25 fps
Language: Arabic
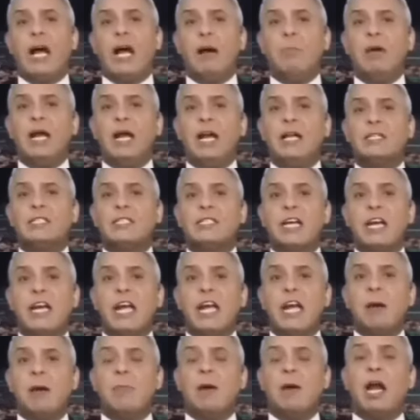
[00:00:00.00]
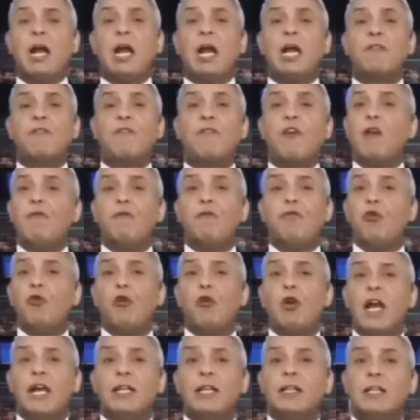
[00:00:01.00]
في حمله انسانيه مع الاطفال
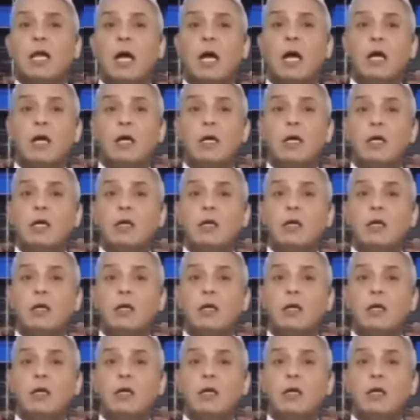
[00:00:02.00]
في هولندا